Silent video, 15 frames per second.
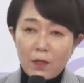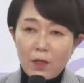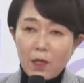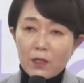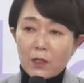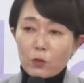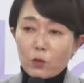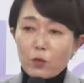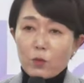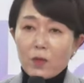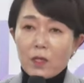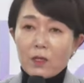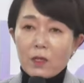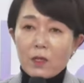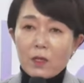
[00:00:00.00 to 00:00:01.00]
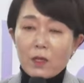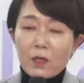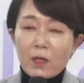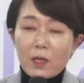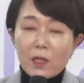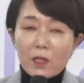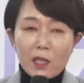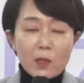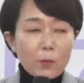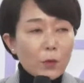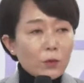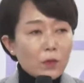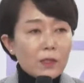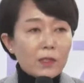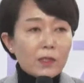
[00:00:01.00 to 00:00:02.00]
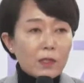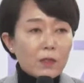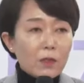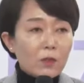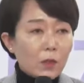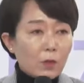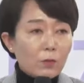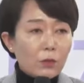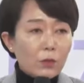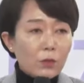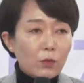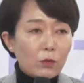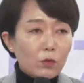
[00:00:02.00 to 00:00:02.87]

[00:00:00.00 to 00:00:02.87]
아니 국민이 기본을 지키는 정부,